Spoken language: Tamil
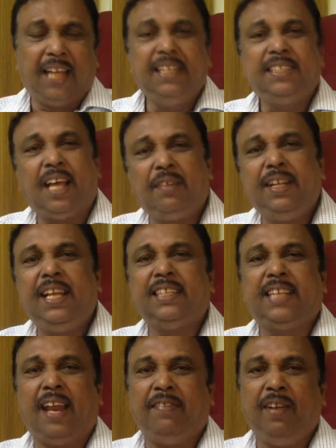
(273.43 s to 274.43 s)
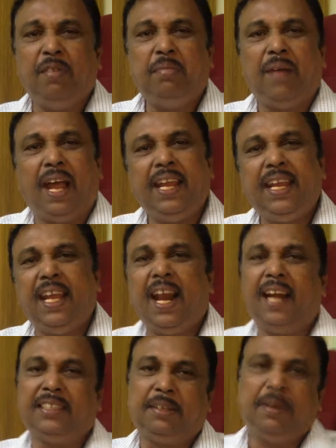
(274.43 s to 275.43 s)
அது சர்வதேச அளவிலும் ஐக்கிய
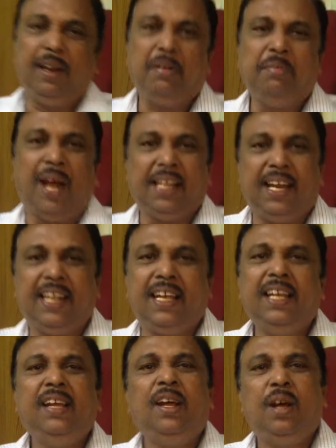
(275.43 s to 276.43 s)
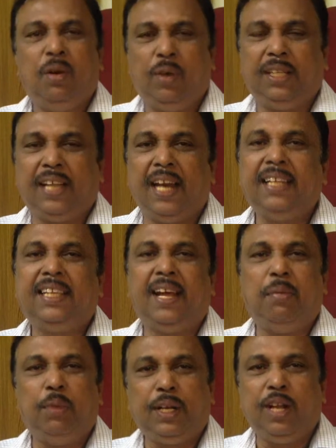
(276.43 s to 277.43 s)
நாடு சபையிலும் அதற்கு ஒரு தனித்த
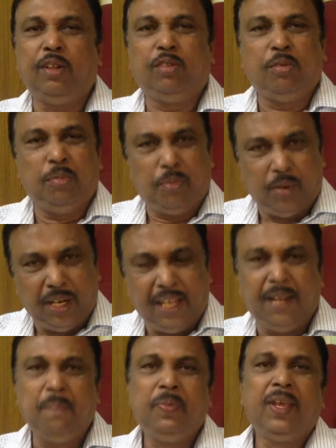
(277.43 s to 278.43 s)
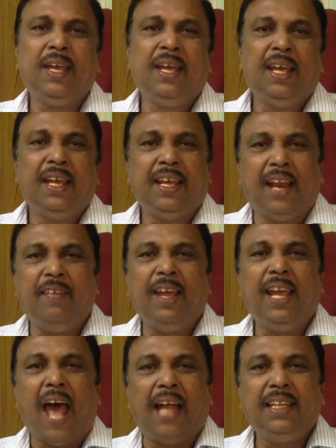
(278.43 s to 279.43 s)
முக்கியத்துவம் உண்டு
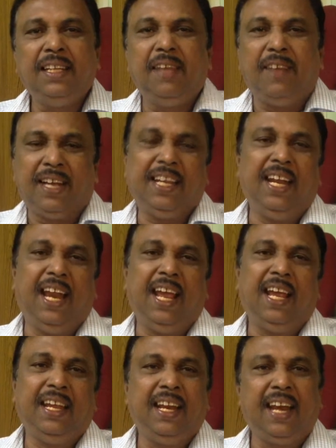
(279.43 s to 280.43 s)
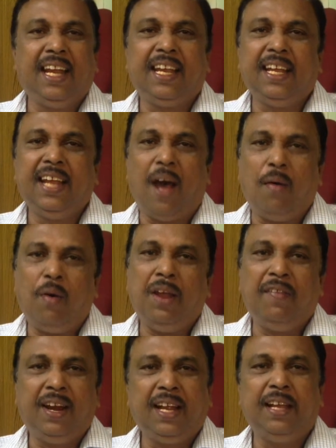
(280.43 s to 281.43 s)
எனவே அந்த வகையிலே இன்றைக்கு
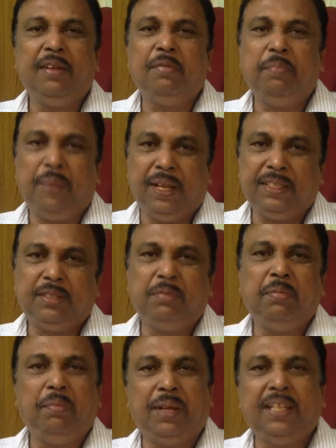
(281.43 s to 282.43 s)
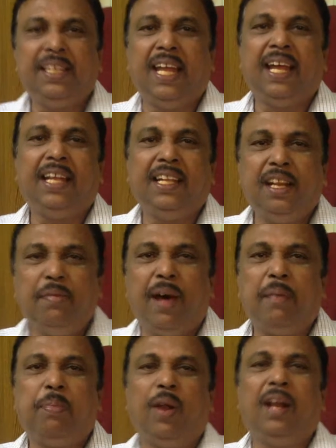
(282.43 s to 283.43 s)
அவருடைய வருகையும் பேச்சும் மிகுந்த
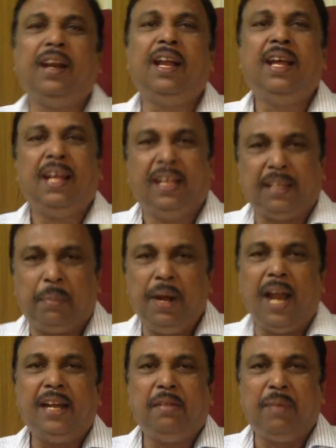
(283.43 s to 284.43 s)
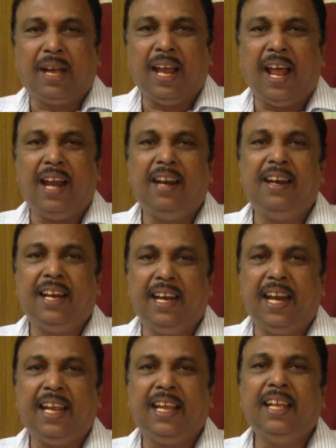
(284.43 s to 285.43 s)
எதிர்பார்ப்புடன் தமிழ்நாட்டு மக்களால்
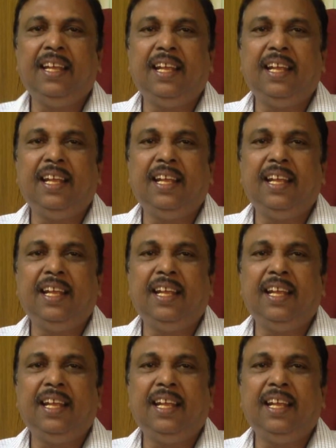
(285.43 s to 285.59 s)
இன்றைக்கு